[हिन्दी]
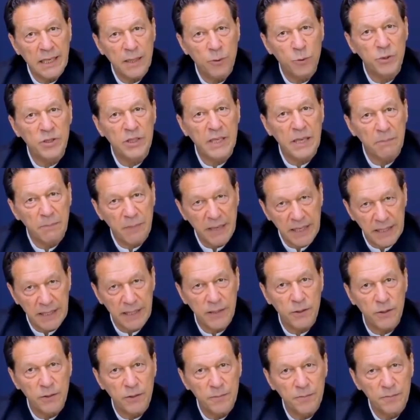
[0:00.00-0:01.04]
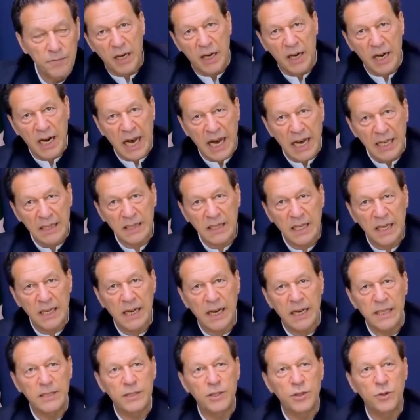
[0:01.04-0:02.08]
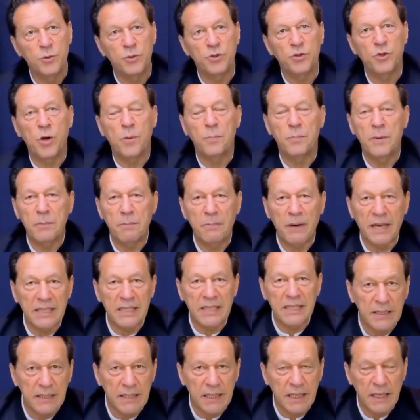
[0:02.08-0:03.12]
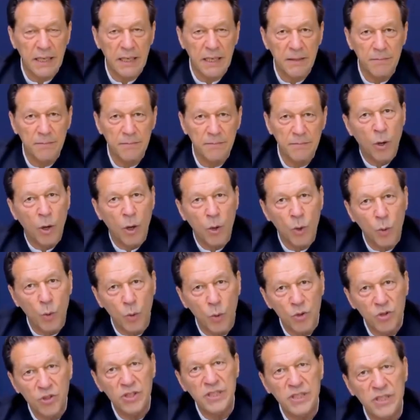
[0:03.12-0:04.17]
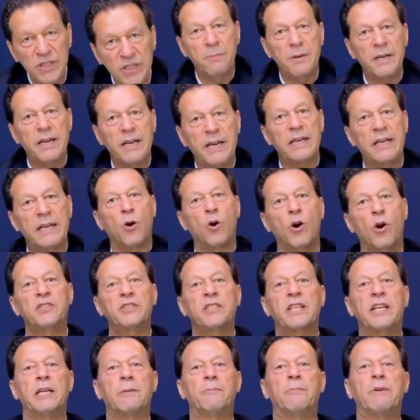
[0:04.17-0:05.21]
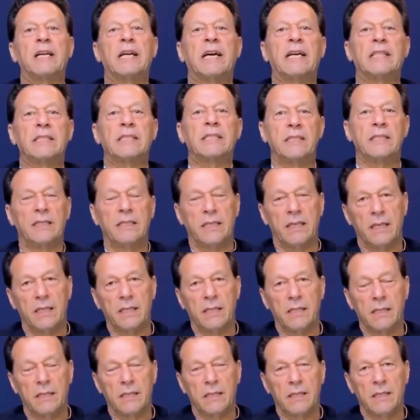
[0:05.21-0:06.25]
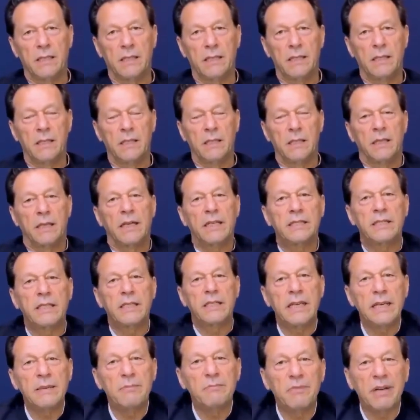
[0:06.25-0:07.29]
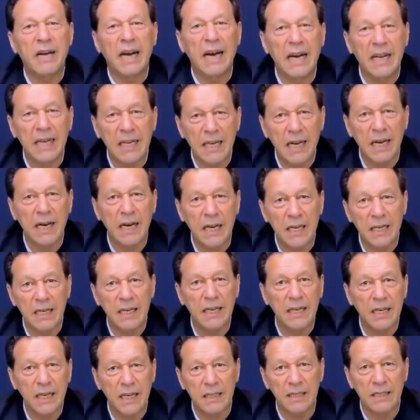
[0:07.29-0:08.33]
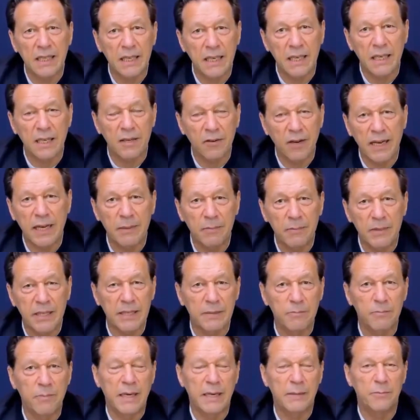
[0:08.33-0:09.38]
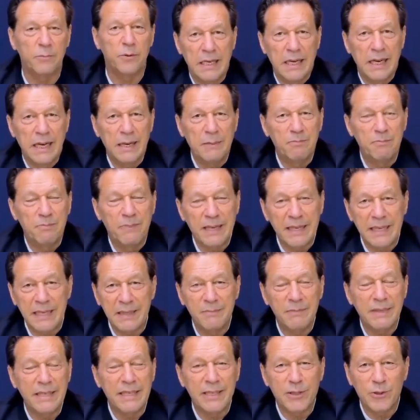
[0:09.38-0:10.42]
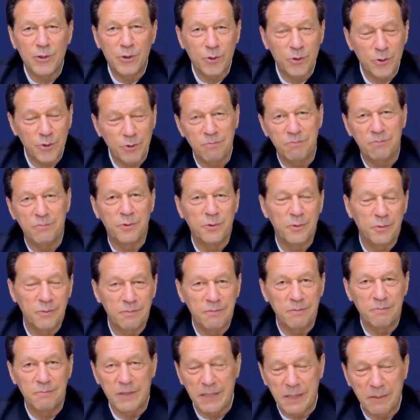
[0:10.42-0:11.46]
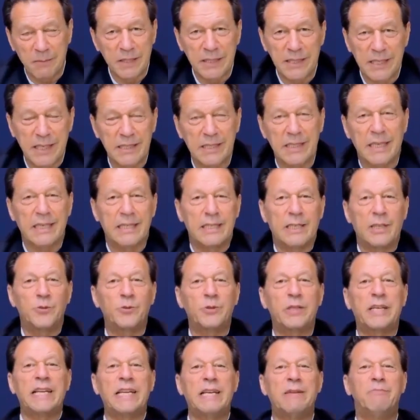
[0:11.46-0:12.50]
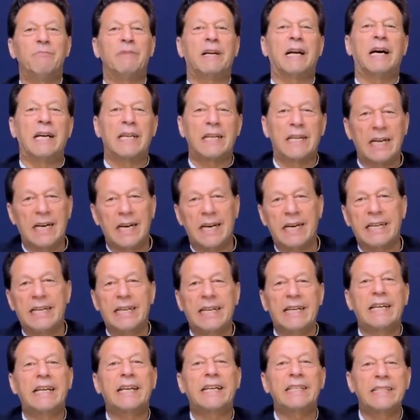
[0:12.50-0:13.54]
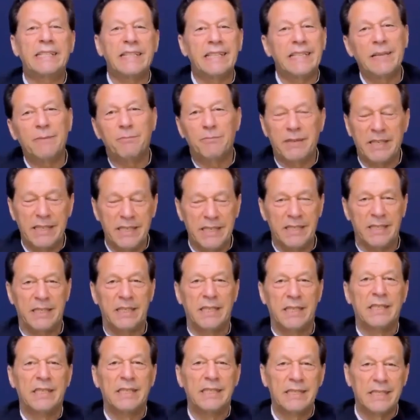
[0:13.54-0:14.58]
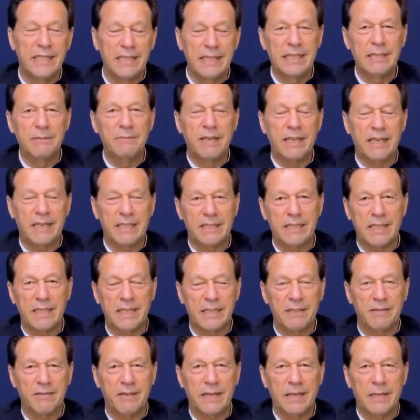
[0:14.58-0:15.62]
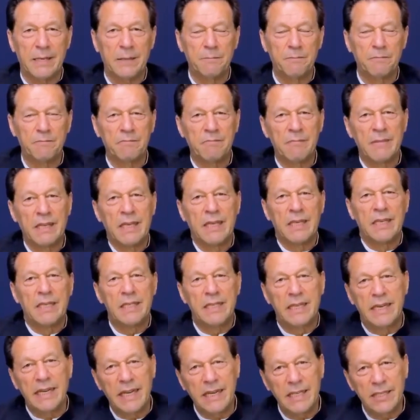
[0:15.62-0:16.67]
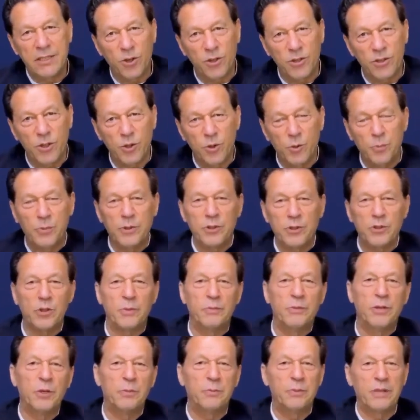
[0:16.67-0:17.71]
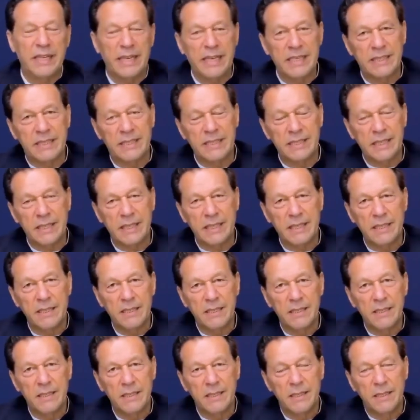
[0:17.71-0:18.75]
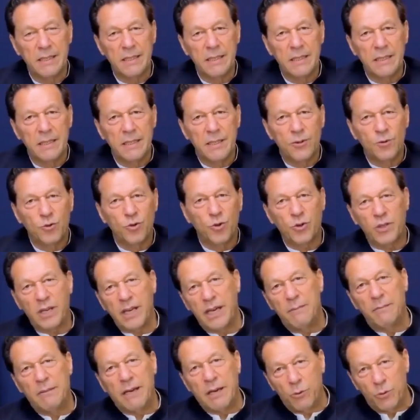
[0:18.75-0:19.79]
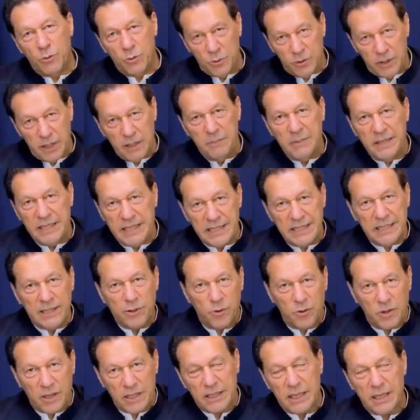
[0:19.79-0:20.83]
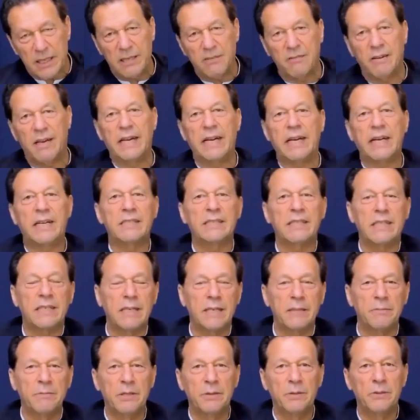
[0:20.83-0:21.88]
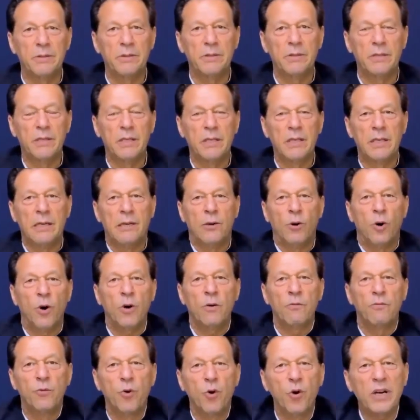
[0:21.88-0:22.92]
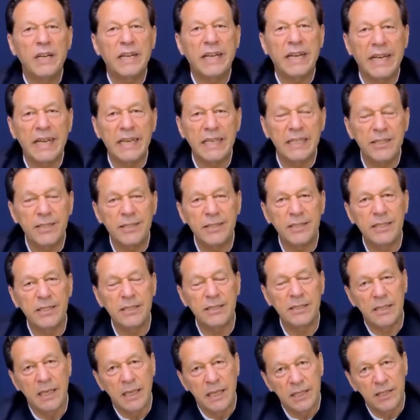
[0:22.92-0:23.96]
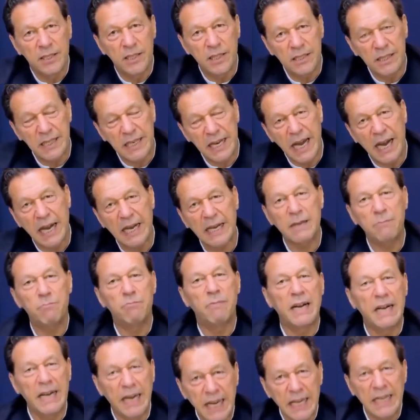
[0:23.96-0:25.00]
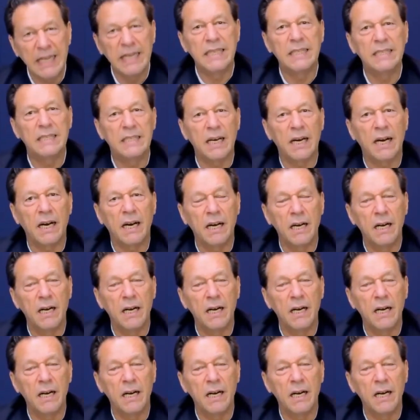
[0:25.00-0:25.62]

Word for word: है उसके बेटे को रात तक आईजी उसको अपने पास रखता है और उससे फिर एक और स्टेटमेंट आ जाती है कि जी ये इमरान खान ने कत्ल करवाया मेरे बाप अब पहले मैं ये समझना चाहता हूँ कि इमरान खान ने कितने अपने ज़िंदगी में कत्ल करवाए डेढ़ सौ से ऊपर तो मेरे ऊपर केसेस हैं तो क्या मैं उधर भी किसी को कत्ल करवाने के चक्कर में हूँ और वो केस जिसने आगे बढ़ना ही नहीं था